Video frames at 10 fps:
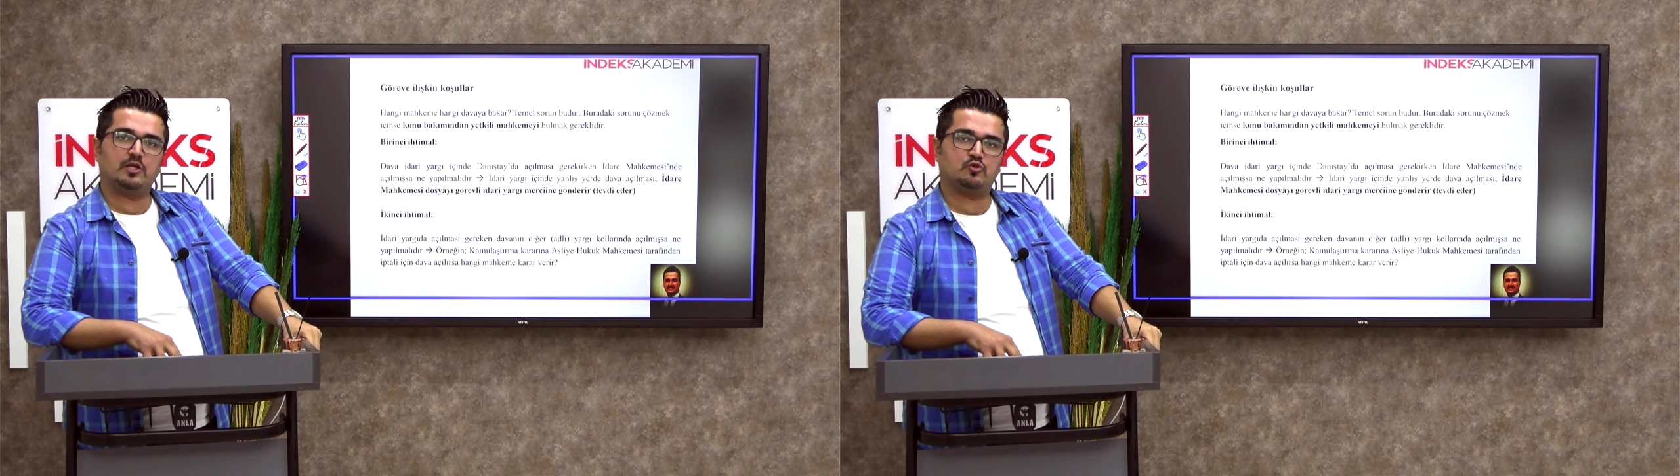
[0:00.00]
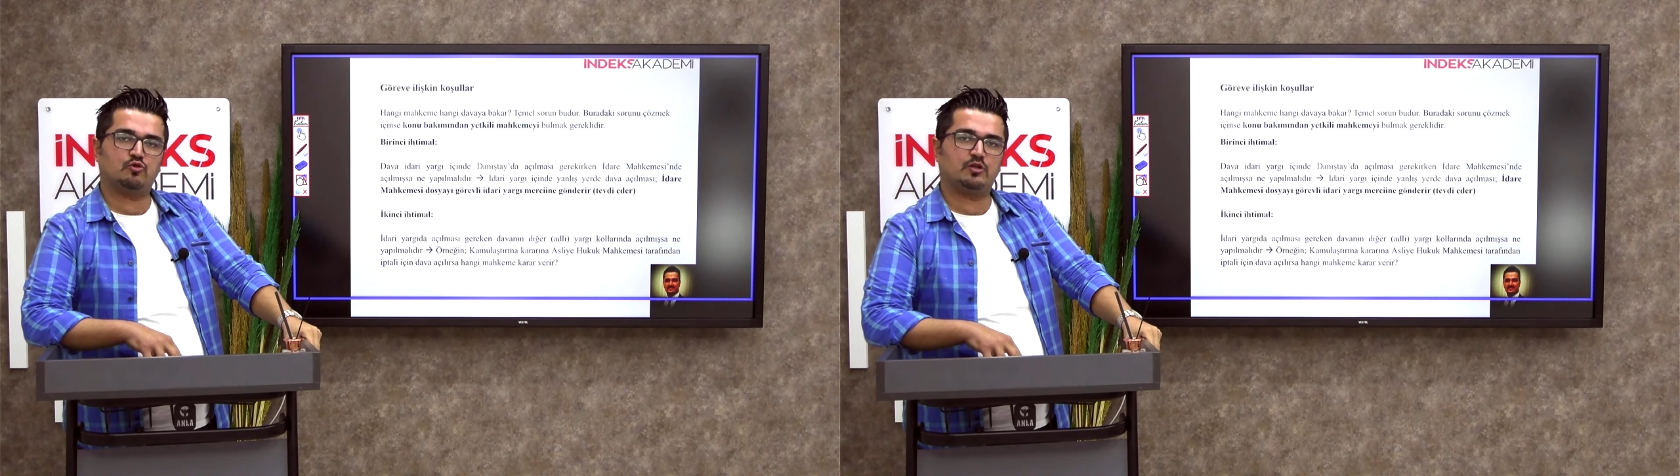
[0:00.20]

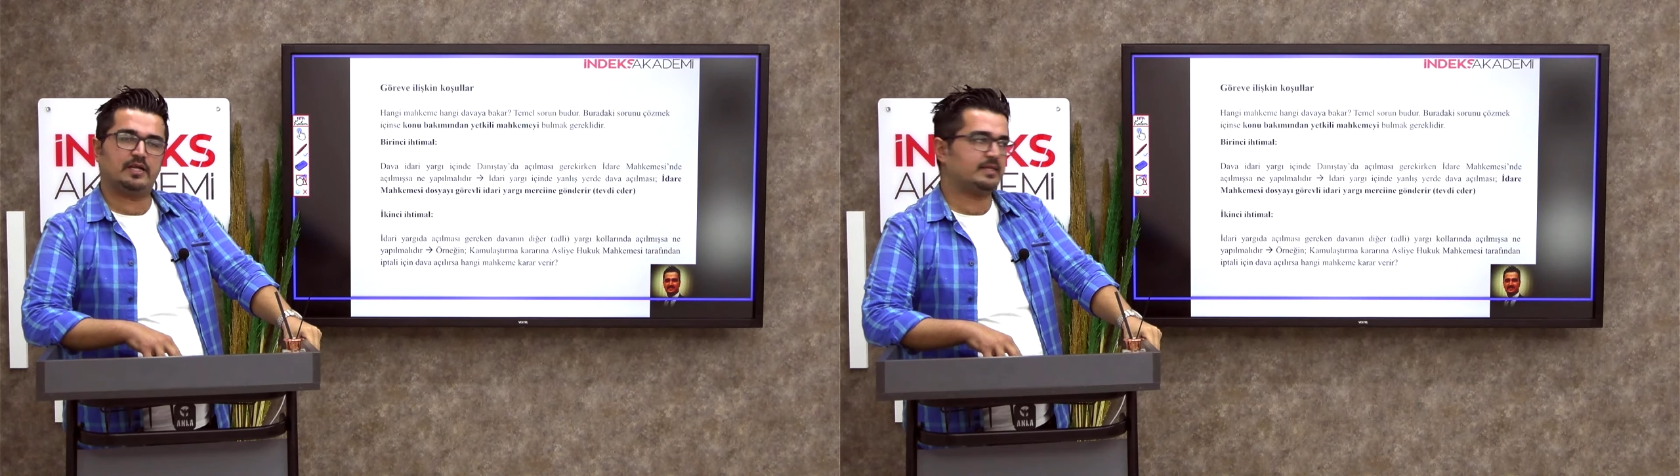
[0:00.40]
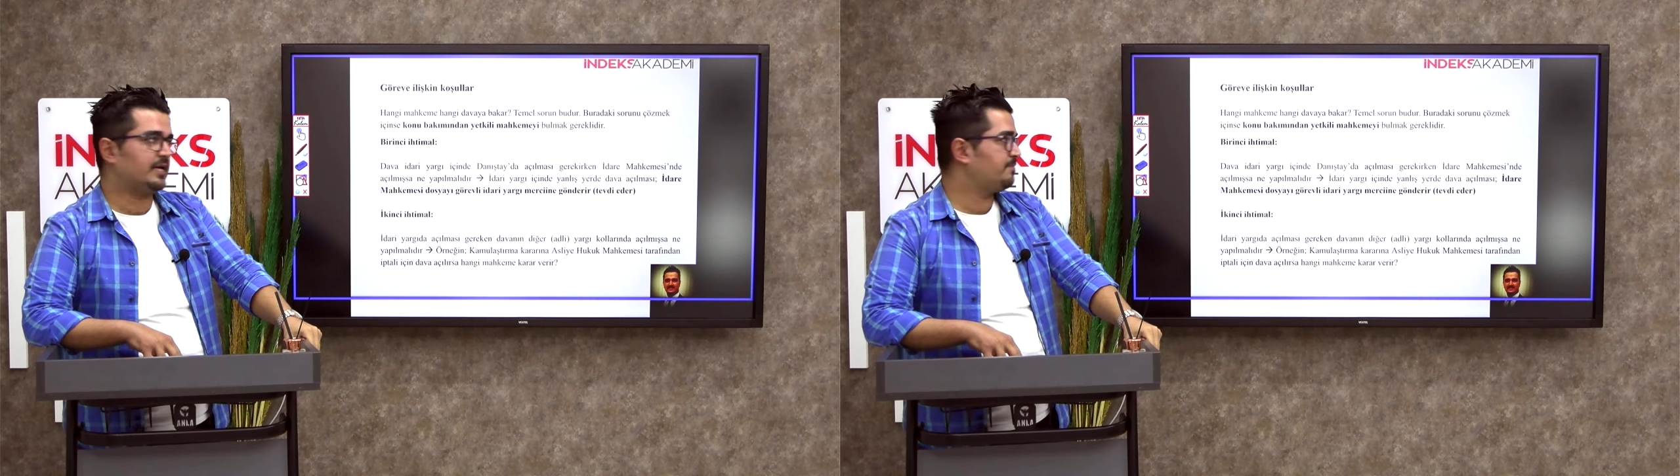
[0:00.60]

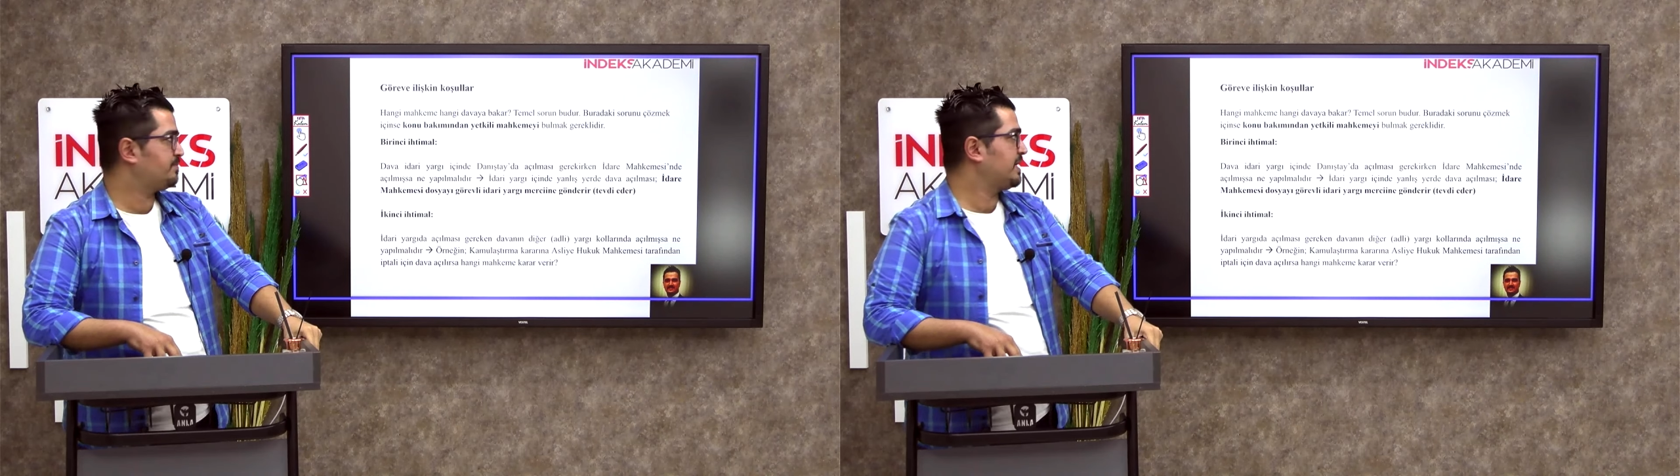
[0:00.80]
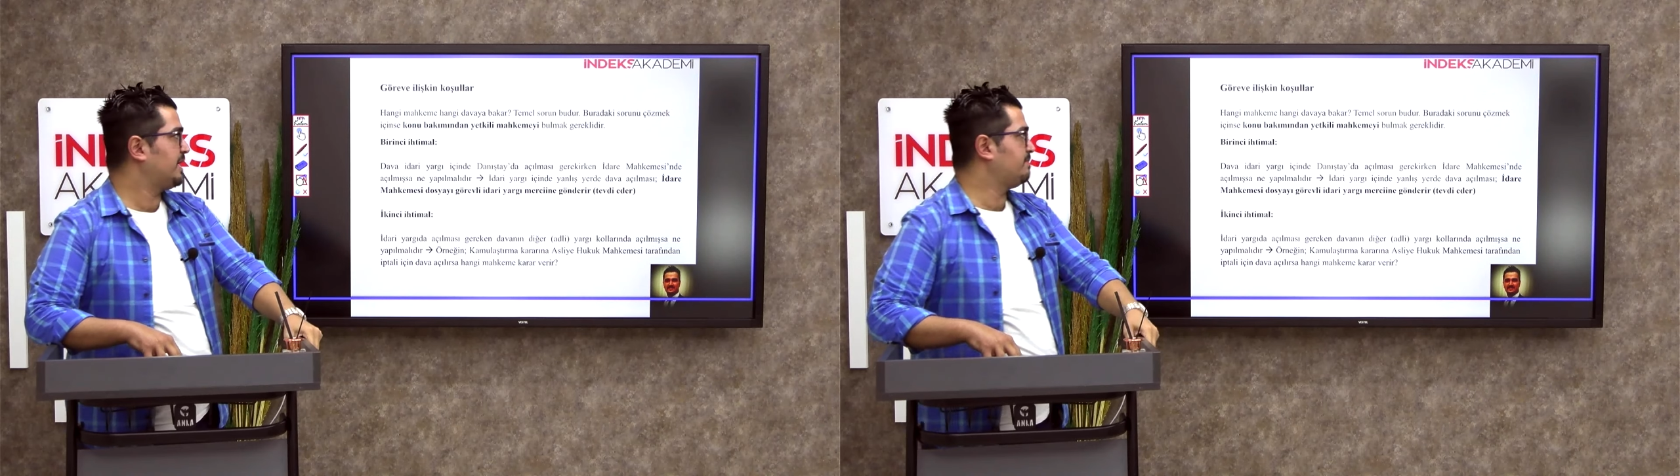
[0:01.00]
soruları da
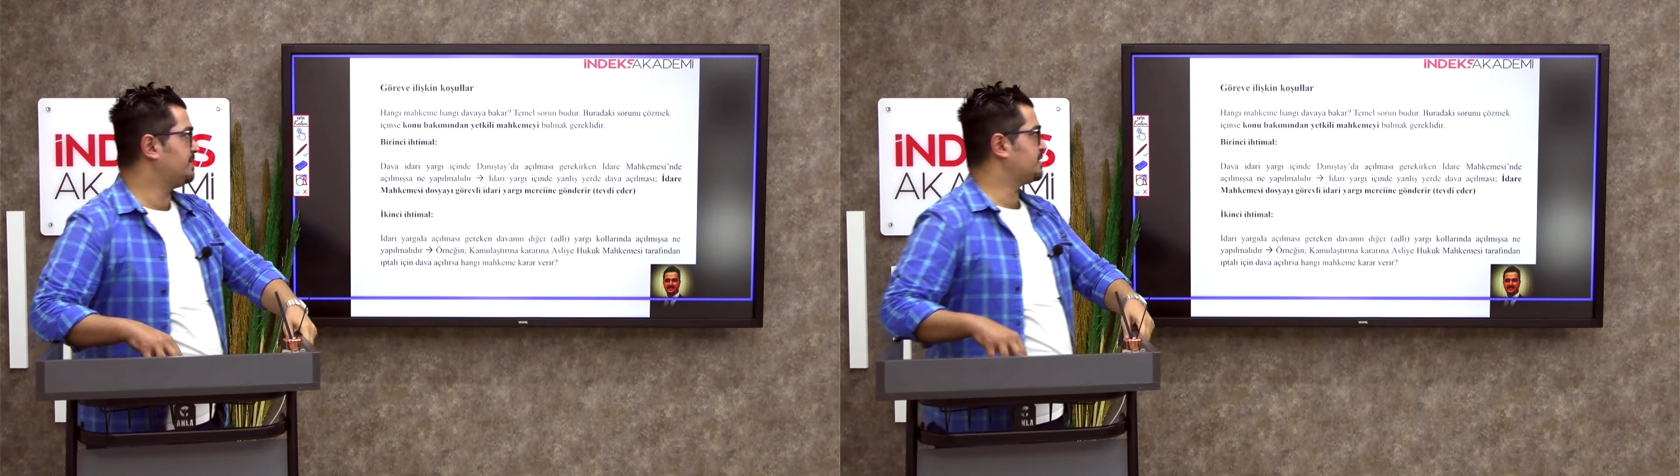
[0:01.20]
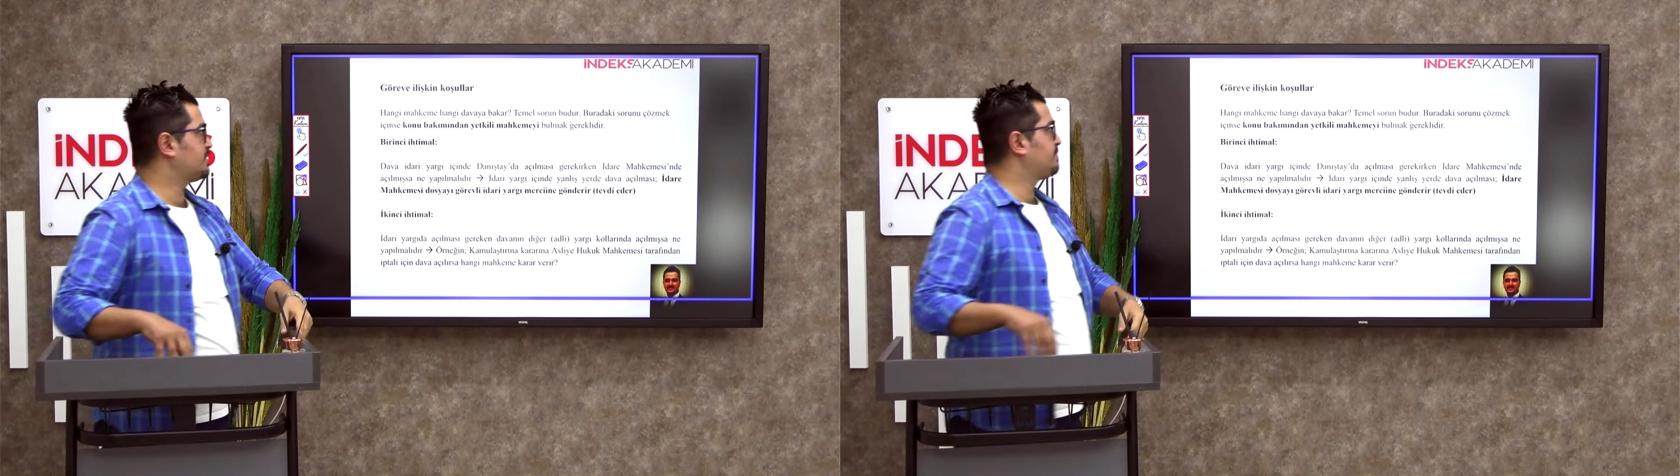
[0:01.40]

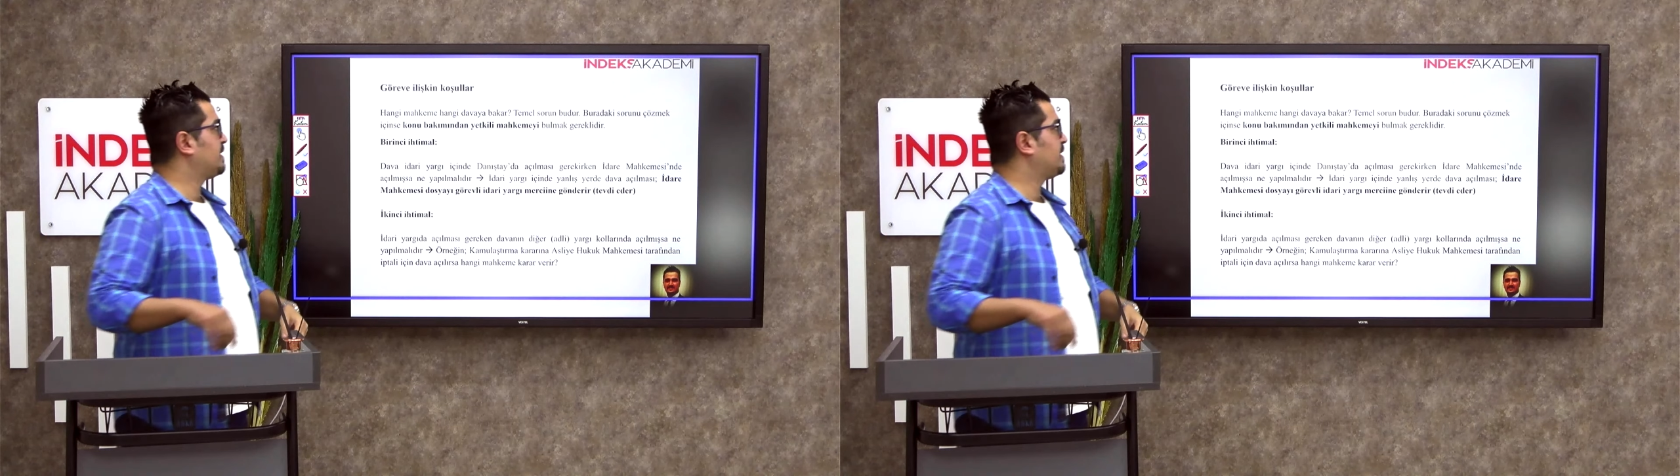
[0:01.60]
gelebilir.